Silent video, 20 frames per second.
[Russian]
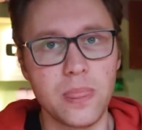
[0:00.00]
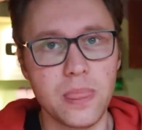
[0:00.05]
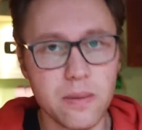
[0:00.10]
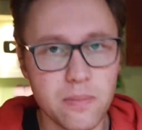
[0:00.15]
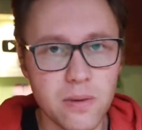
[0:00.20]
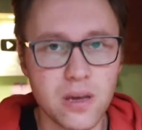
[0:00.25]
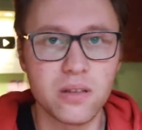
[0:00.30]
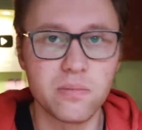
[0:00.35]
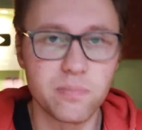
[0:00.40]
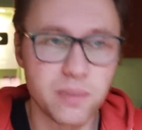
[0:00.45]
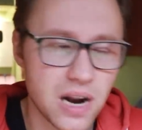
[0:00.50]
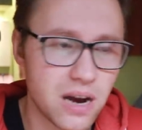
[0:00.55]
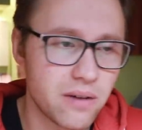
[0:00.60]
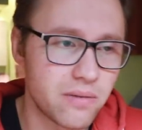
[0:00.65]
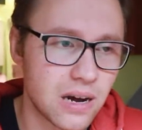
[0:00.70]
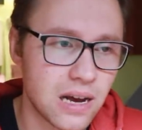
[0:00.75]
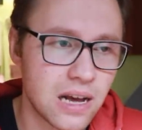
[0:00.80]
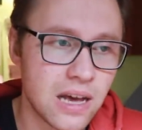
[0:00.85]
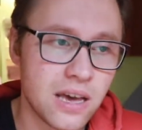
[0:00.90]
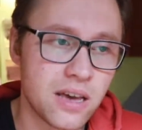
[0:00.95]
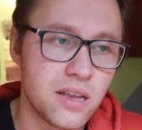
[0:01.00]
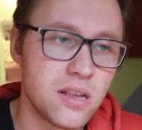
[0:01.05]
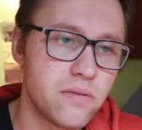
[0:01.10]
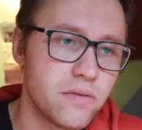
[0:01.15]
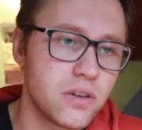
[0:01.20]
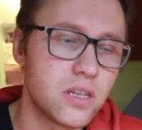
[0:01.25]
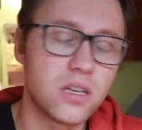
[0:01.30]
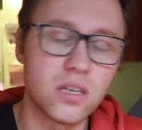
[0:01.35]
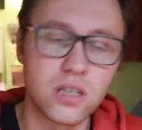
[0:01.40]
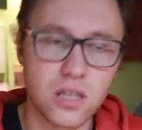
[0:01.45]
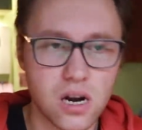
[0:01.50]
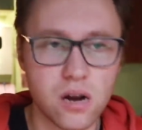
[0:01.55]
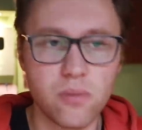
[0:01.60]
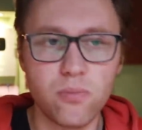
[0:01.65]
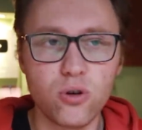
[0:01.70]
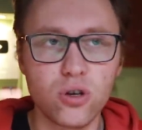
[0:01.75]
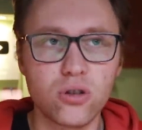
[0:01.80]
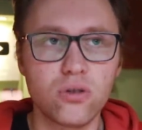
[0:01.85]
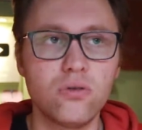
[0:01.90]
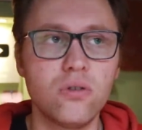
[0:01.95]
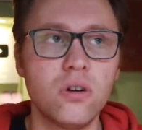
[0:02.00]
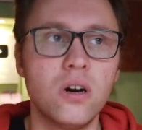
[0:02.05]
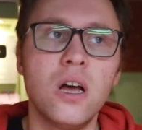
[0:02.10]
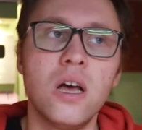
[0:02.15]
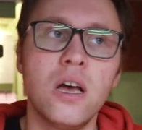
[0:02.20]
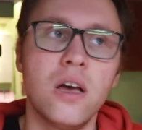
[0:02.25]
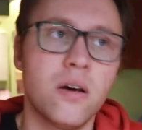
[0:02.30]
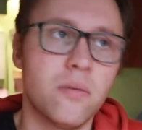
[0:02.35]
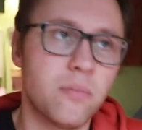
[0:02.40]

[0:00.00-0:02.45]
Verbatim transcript: имеет право не выйти на работу,